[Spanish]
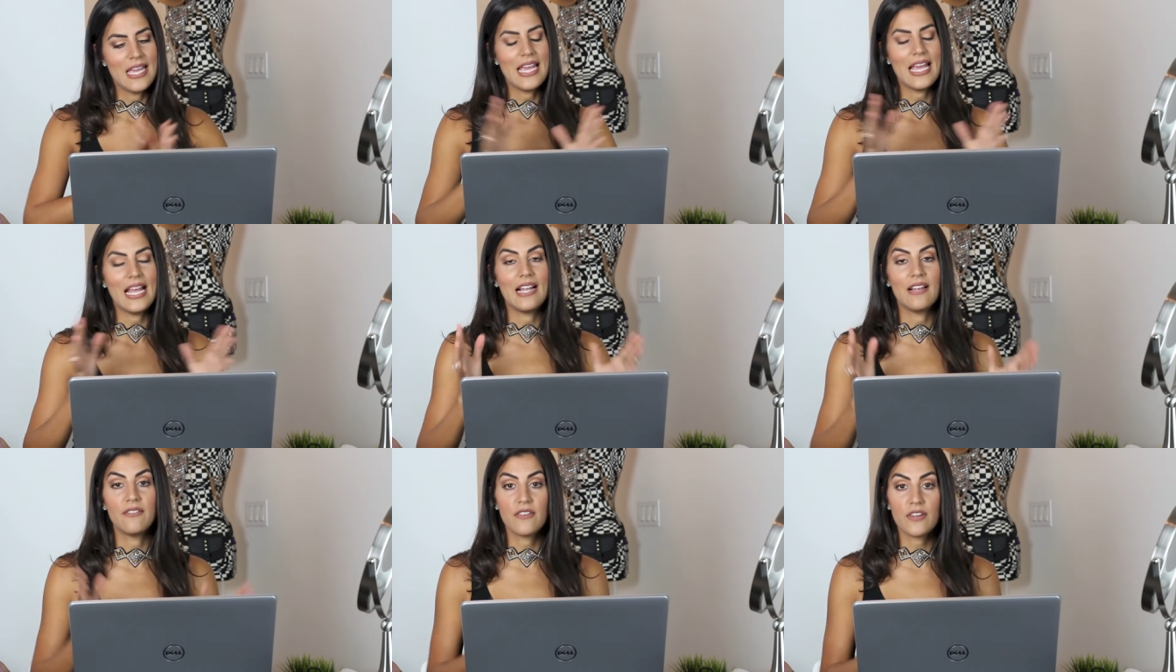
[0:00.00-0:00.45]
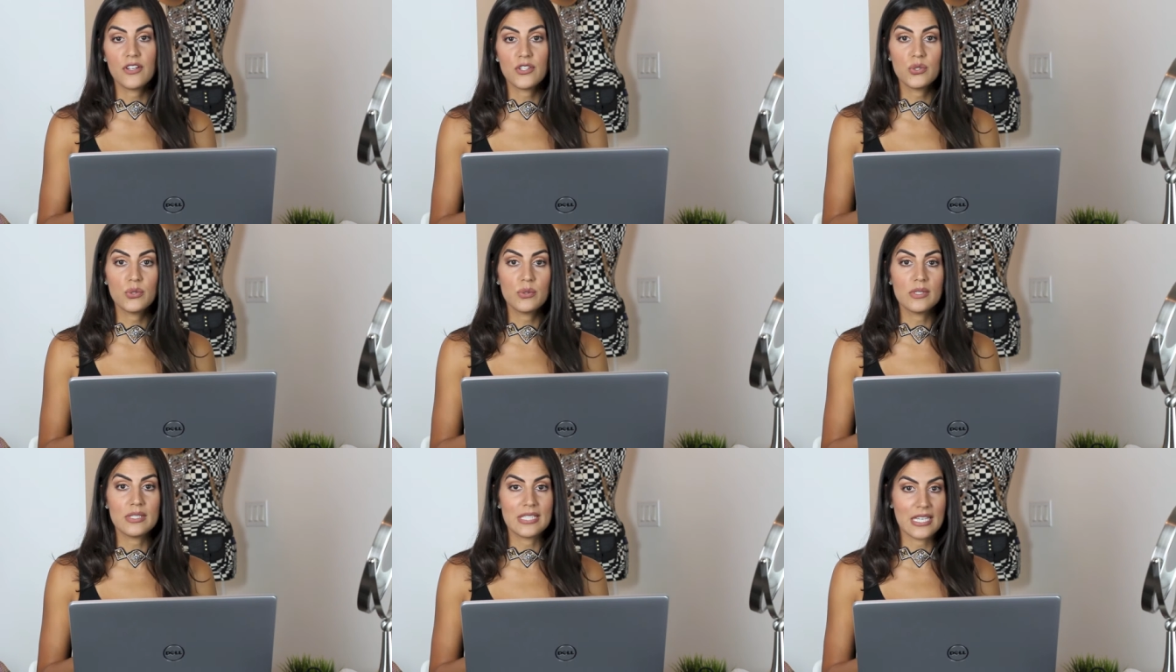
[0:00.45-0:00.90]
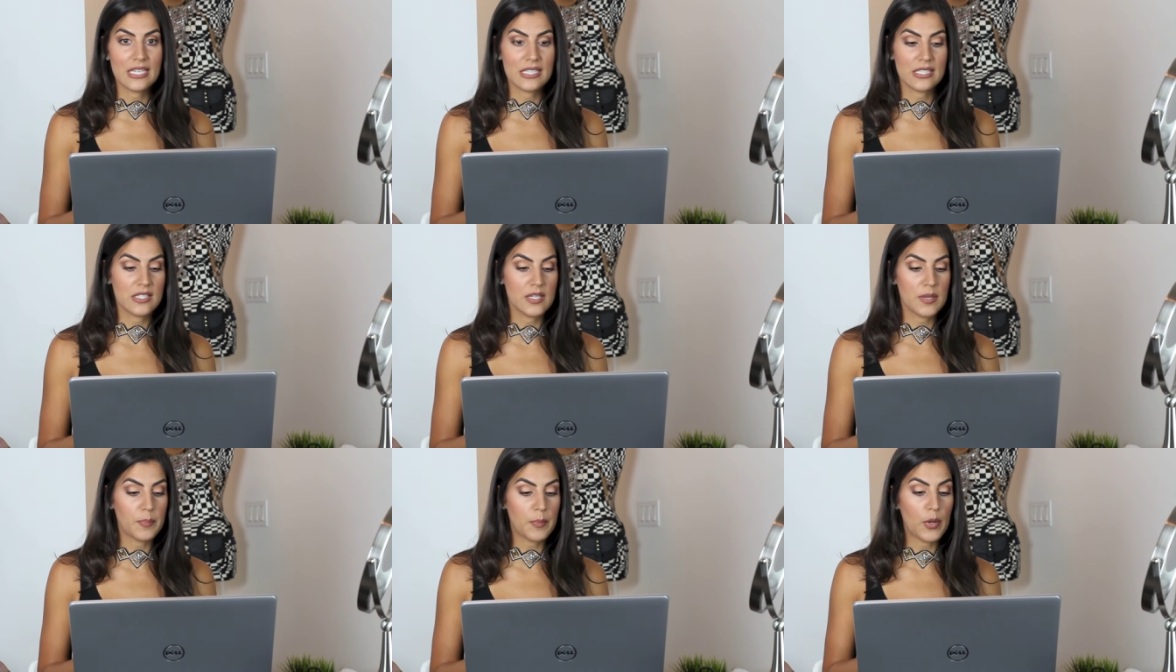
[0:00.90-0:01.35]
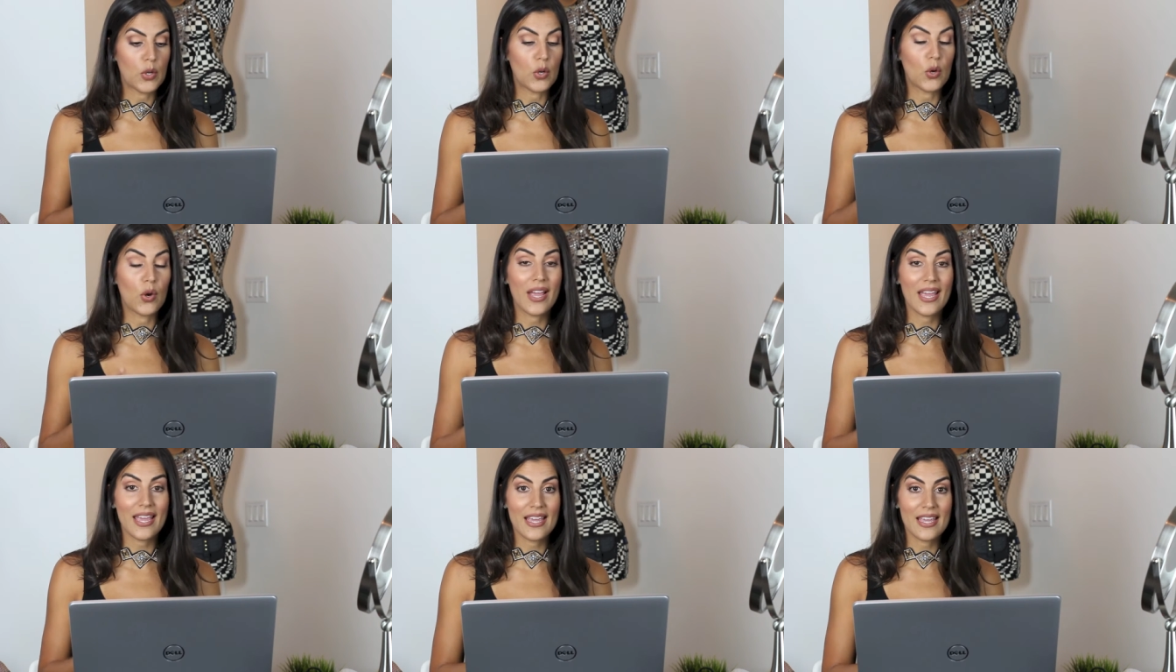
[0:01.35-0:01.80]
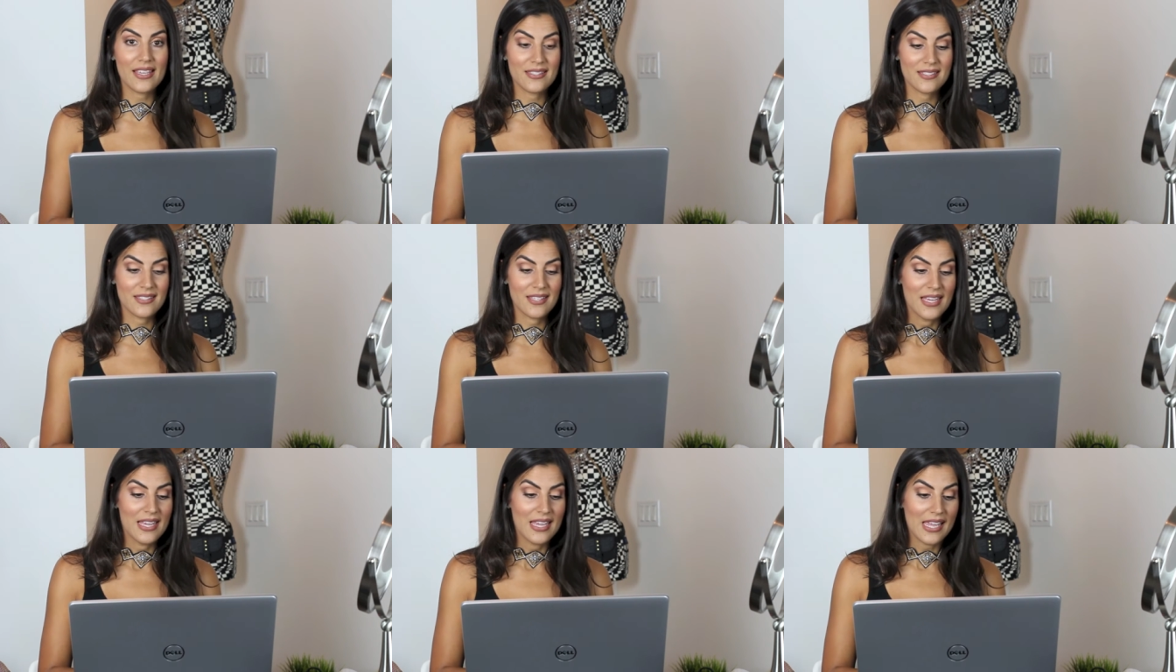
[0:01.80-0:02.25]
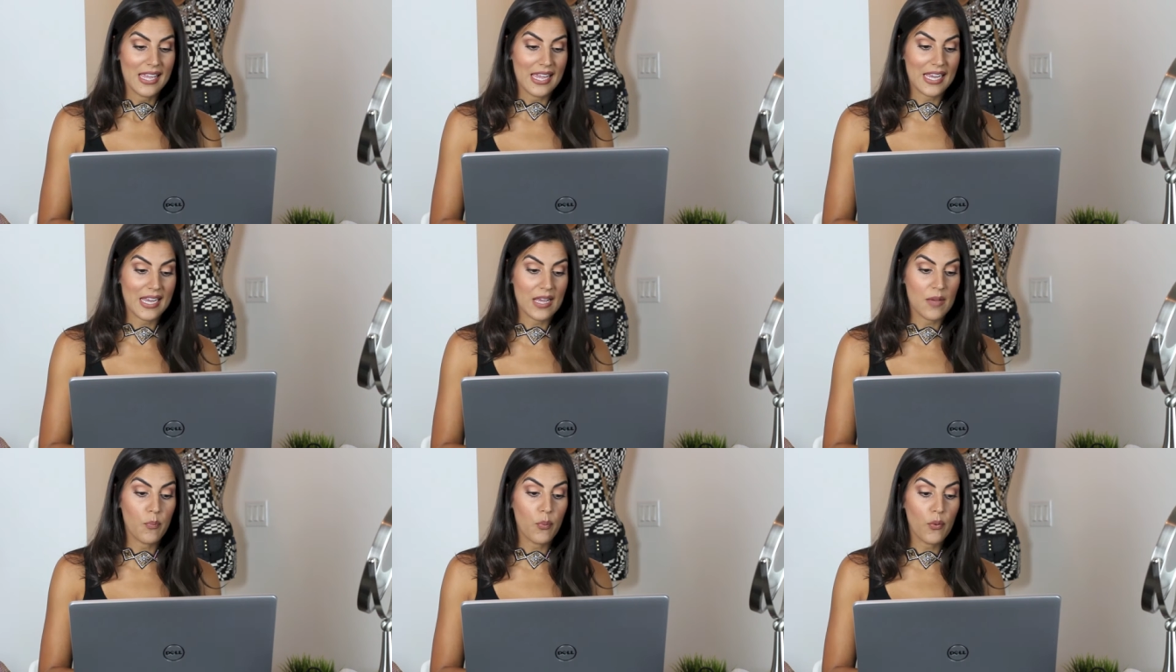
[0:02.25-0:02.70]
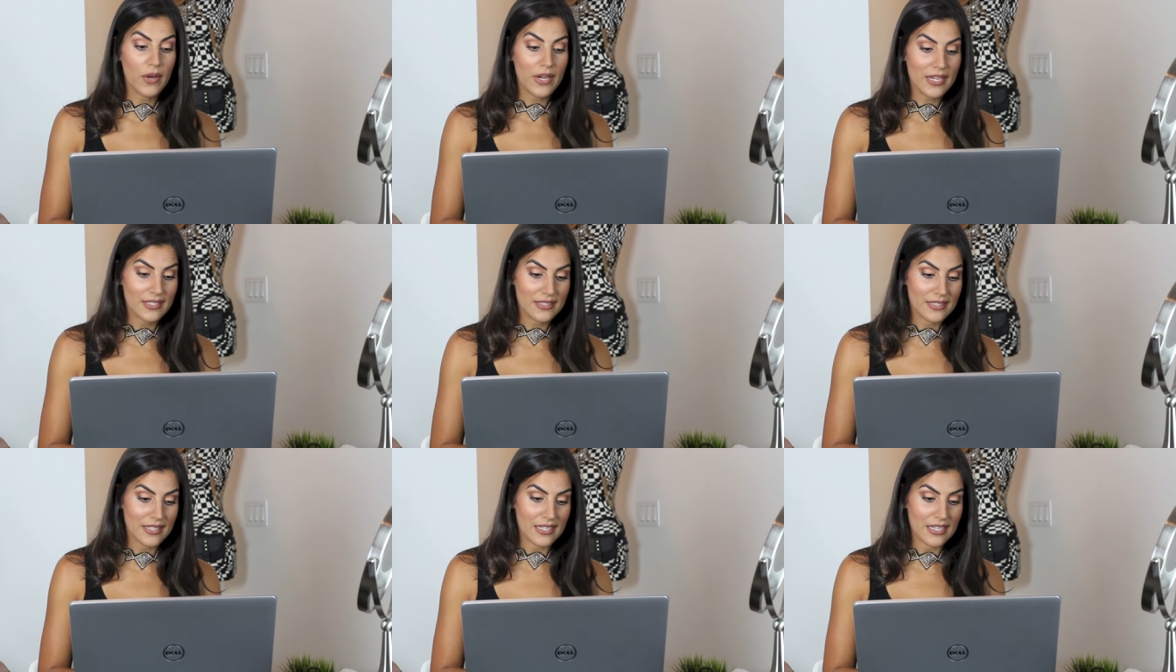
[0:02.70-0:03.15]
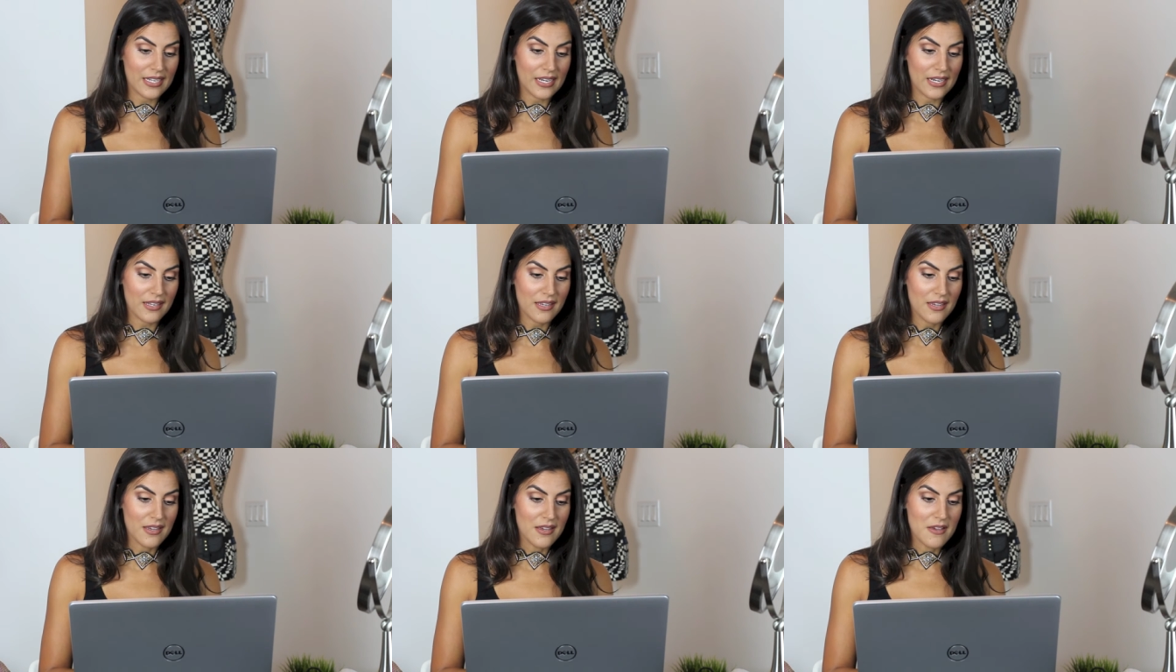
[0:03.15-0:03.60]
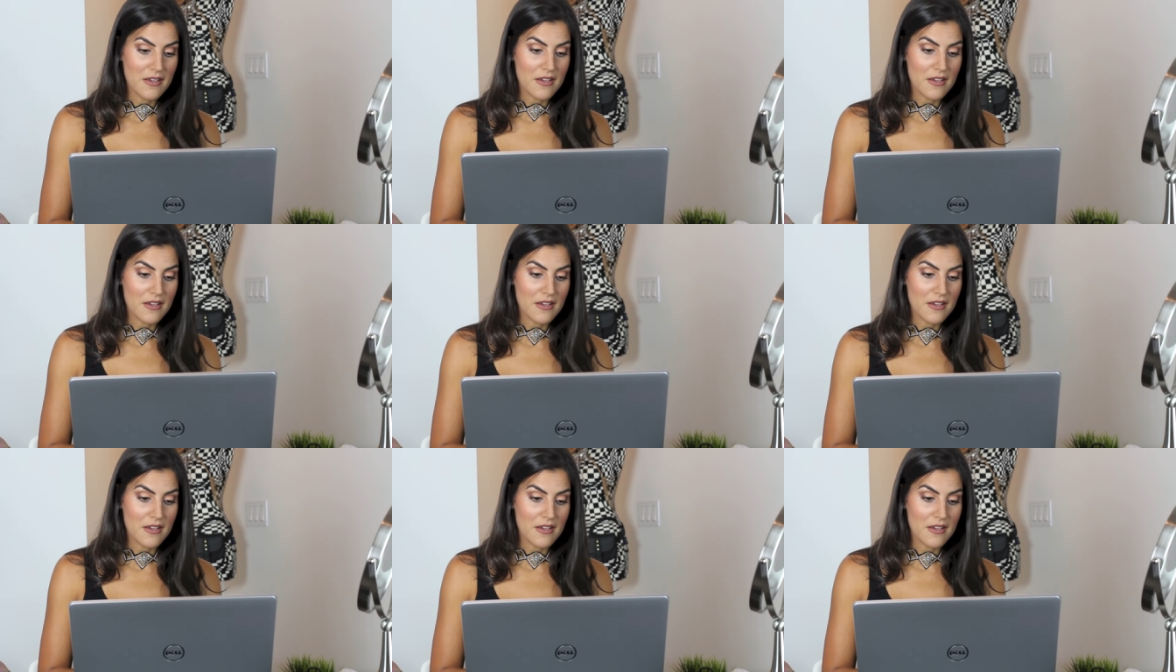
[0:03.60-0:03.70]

El Virtual Desktop lo que es es que puedes tener